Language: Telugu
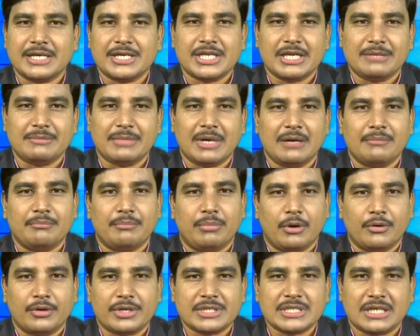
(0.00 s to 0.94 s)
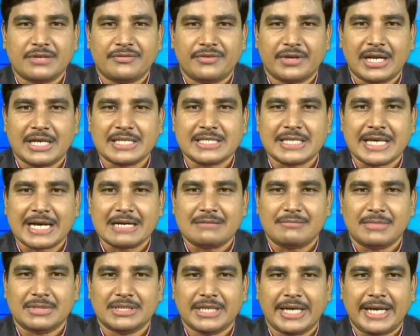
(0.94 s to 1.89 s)
సంక్షేమ పౌర సరఫరాల
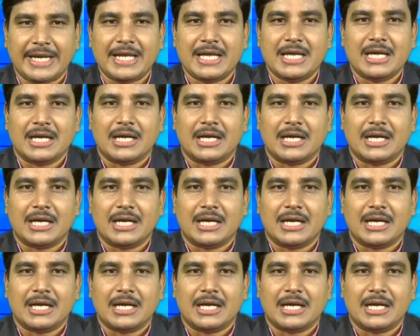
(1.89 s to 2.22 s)
శాఖ మంత్రి